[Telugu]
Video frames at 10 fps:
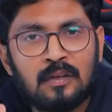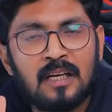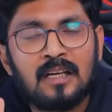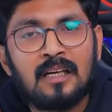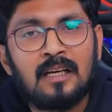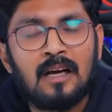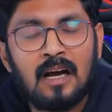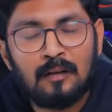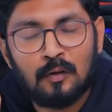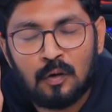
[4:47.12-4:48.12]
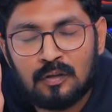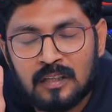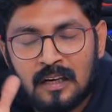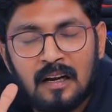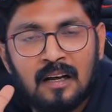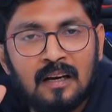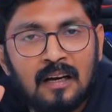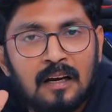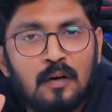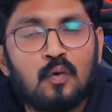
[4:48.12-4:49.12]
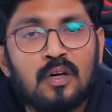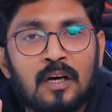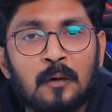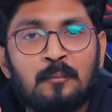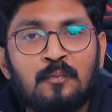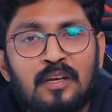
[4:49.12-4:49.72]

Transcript: చూడటానికి అందులో చండాలంగానే ఉంటారు